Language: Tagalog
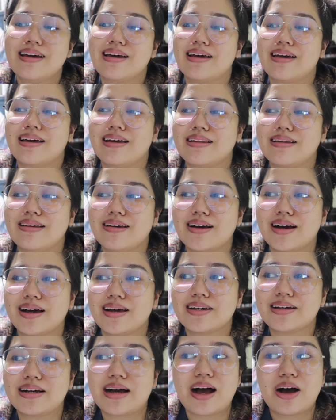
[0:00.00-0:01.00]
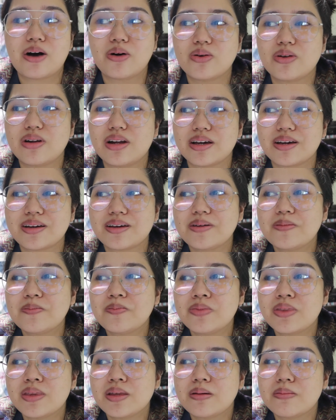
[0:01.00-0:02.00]
And ika-ika ako, like,
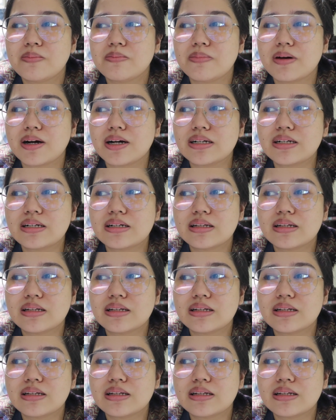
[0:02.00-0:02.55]
pag